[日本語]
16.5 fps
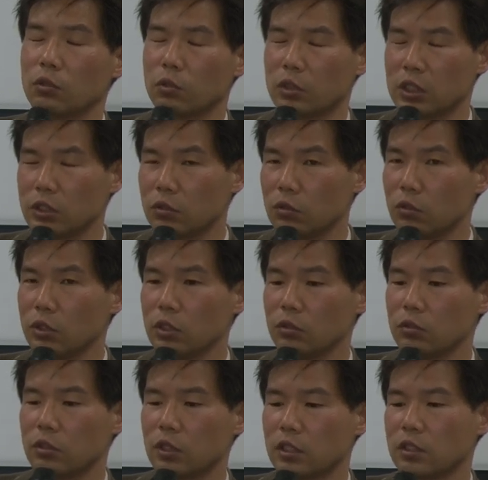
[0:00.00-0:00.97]
と非常に
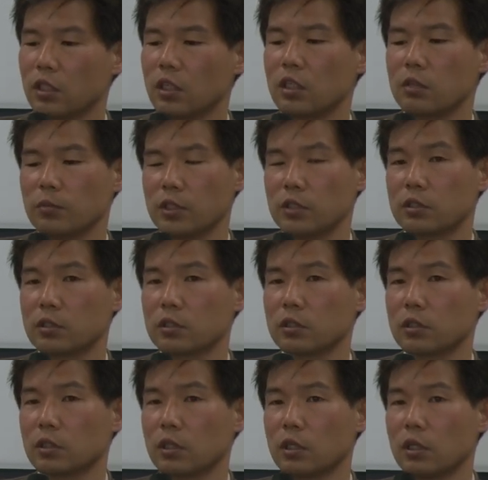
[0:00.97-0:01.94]
よく重なりま
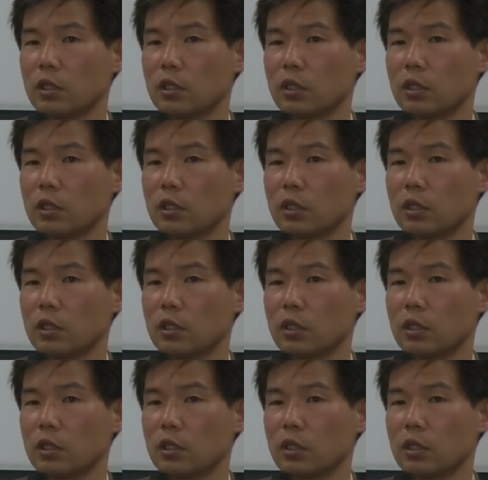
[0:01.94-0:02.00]
す